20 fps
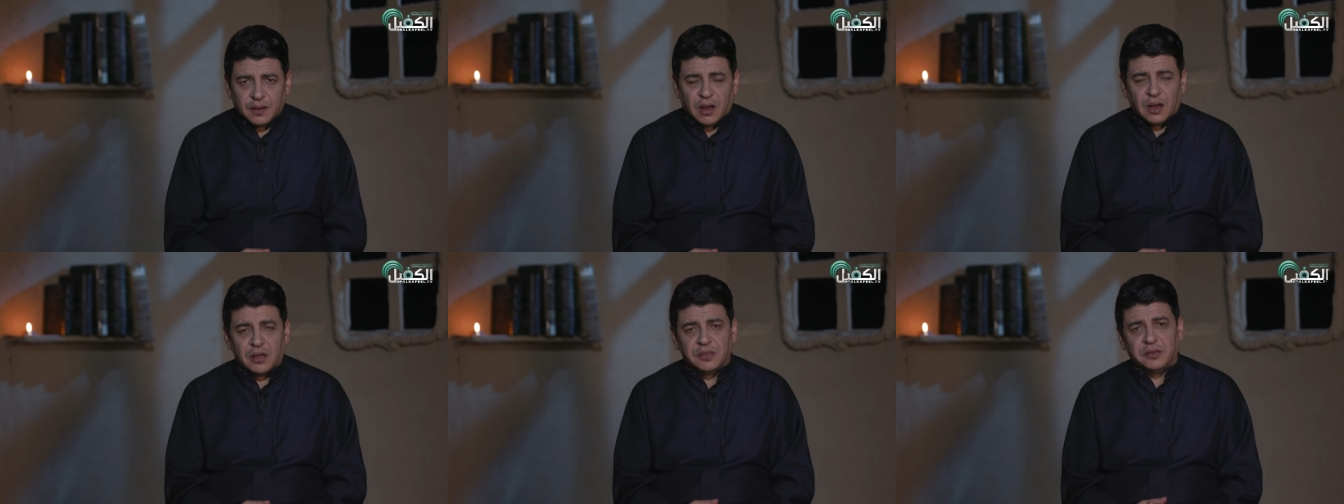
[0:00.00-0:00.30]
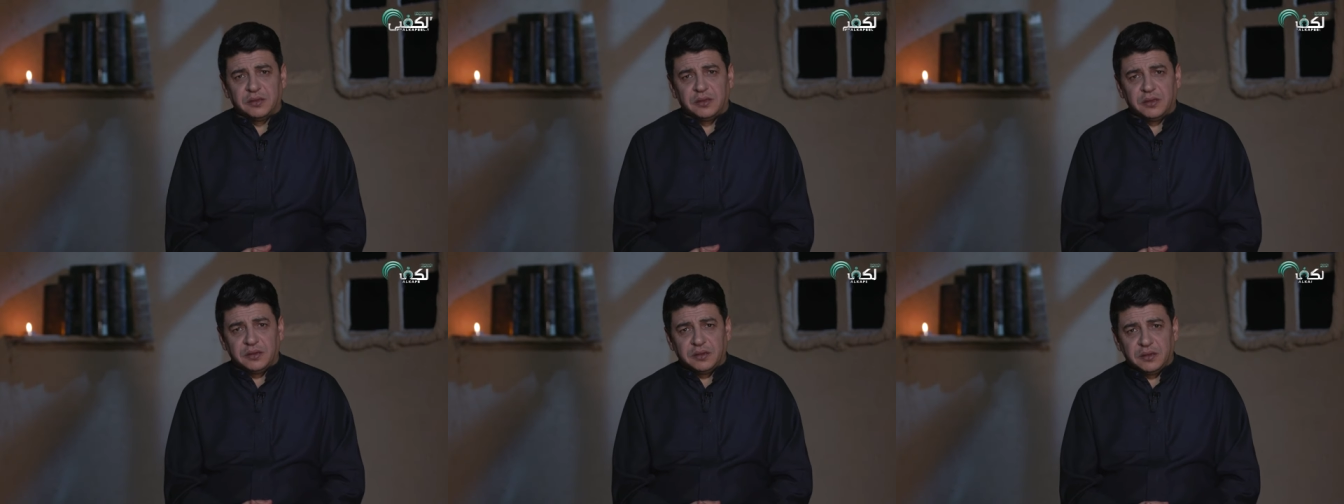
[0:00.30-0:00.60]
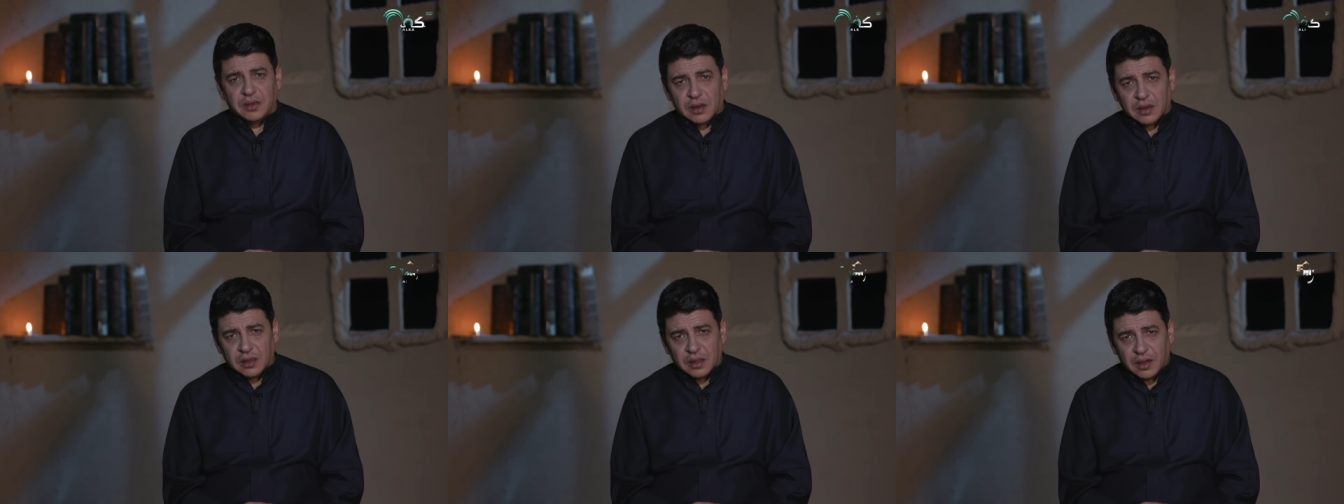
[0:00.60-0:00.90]
هذه
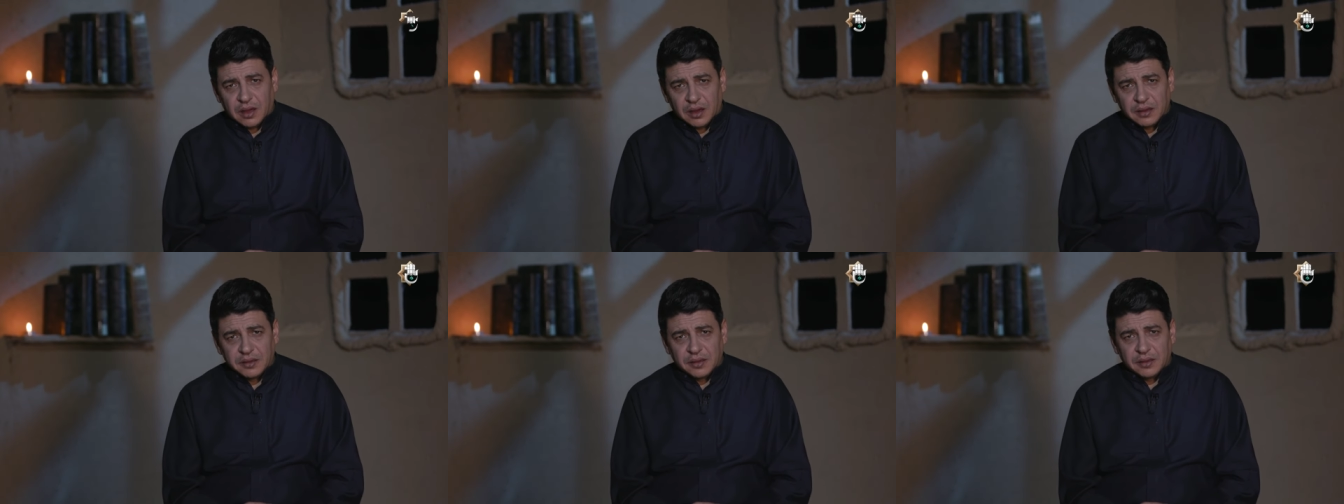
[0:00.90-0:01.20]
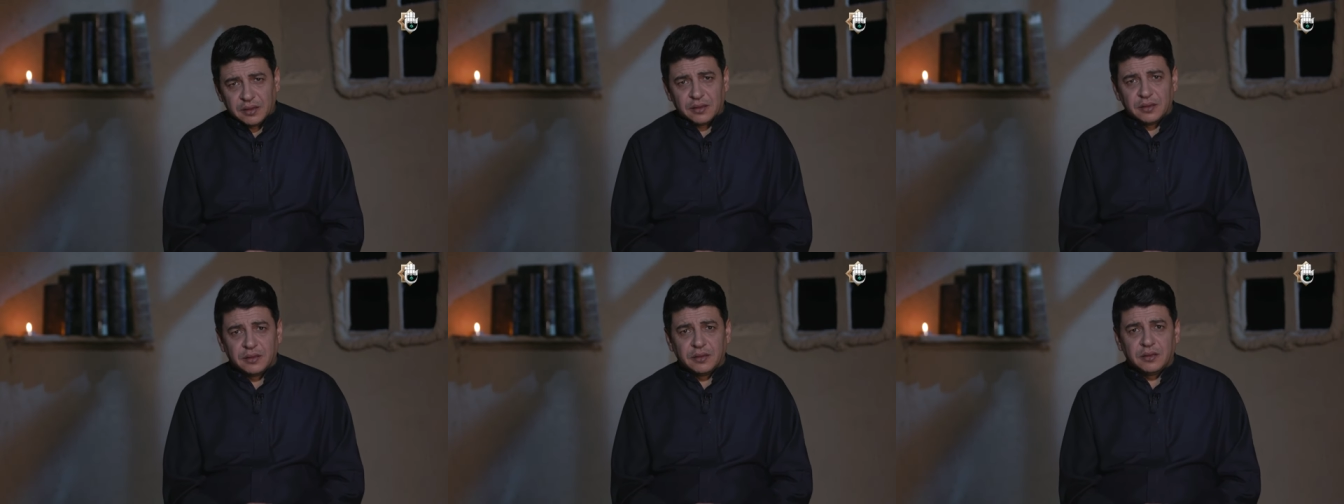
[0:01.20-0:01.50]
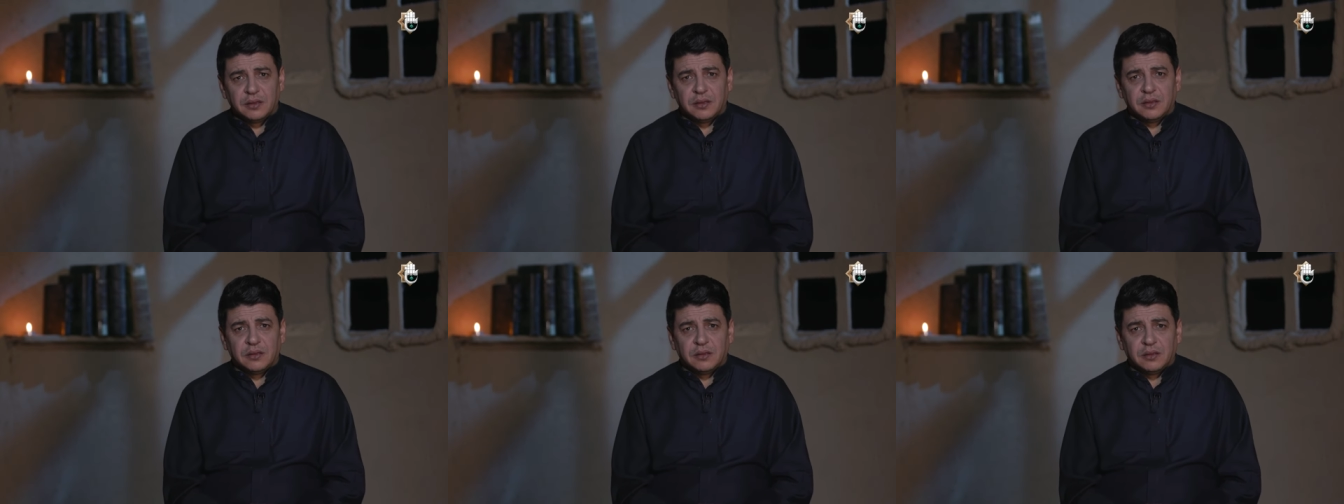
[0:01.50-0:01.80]
هي الغايه
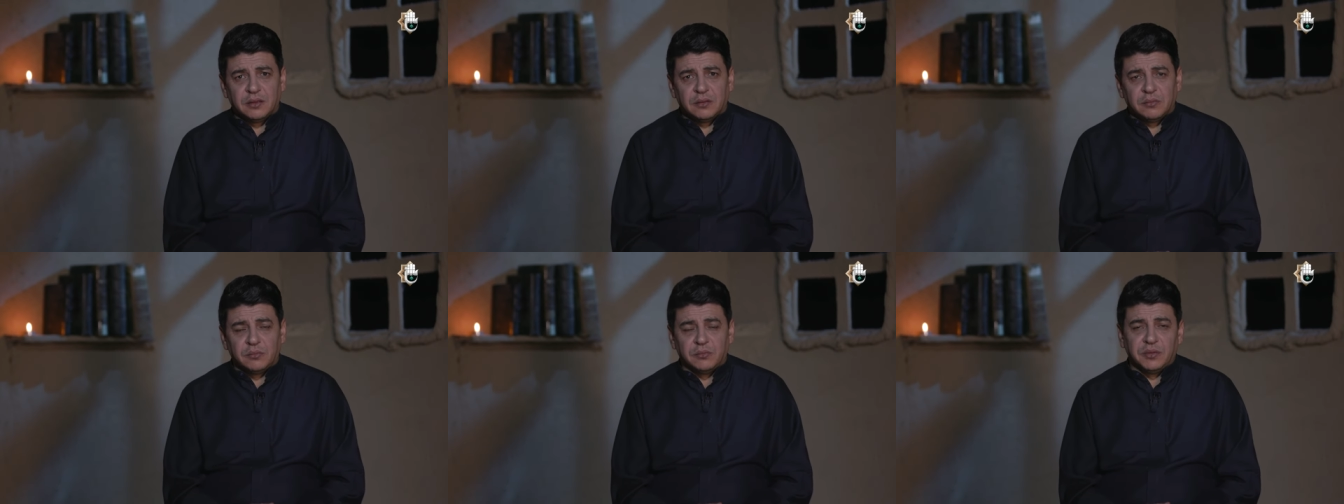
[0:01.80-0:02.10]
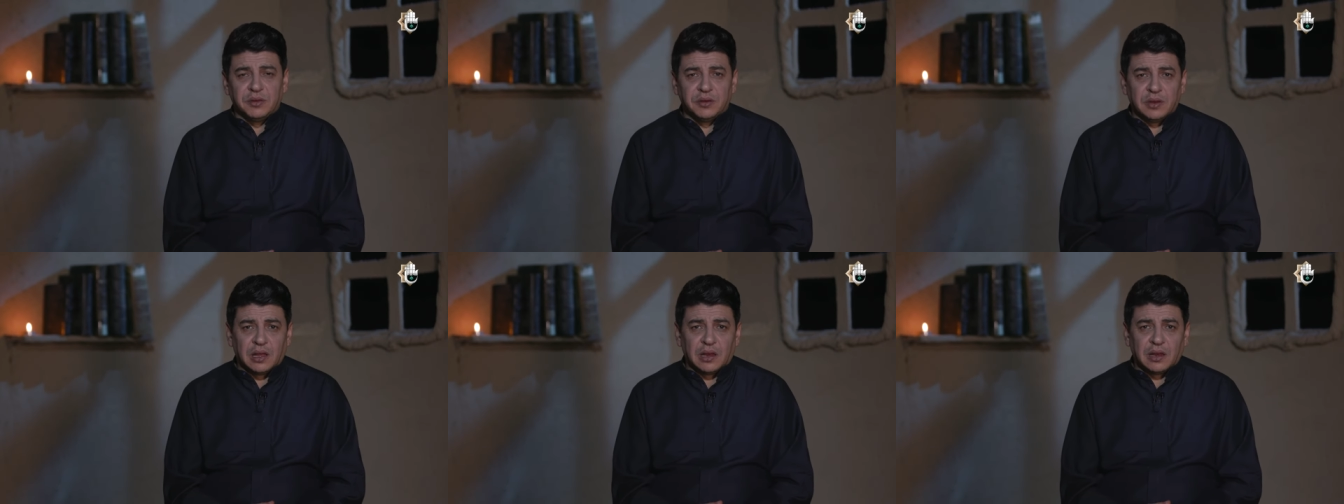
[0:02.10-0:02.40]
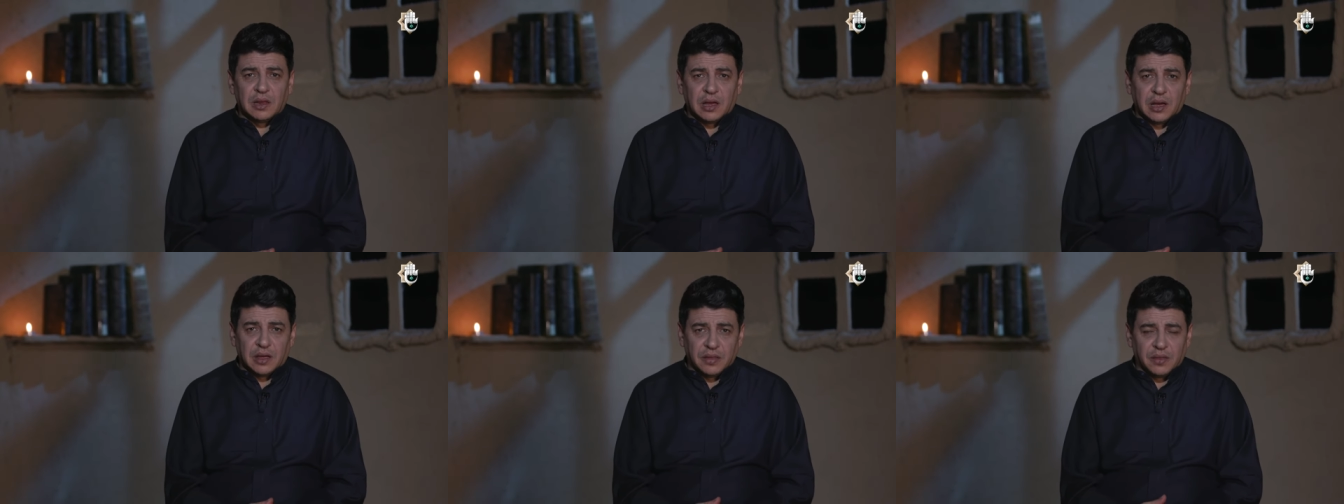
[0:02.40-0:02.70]
من
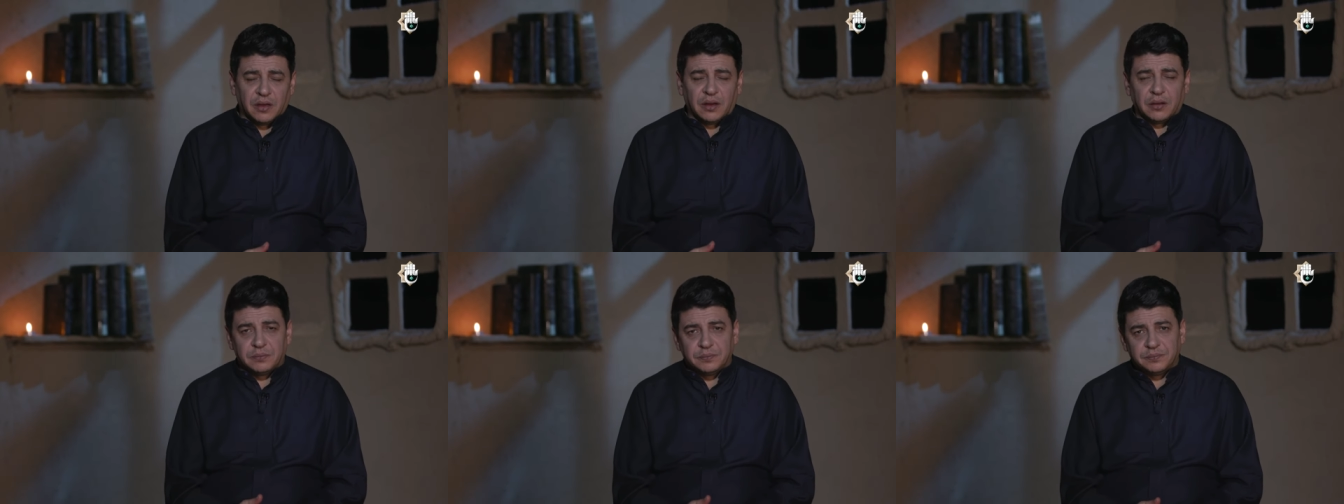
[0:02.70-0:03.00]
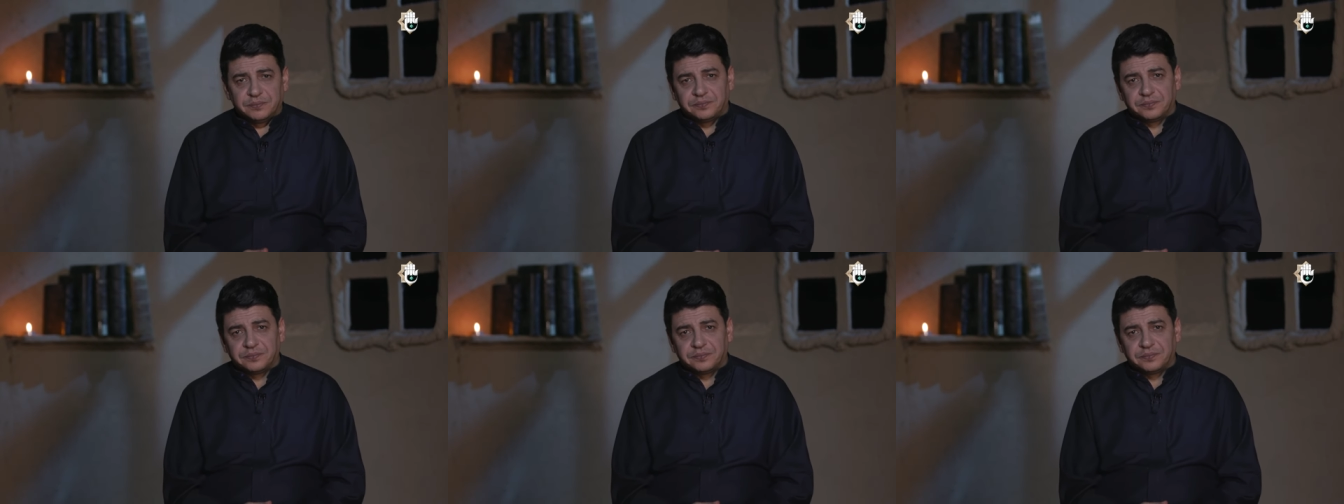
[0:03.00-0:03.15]
القضاء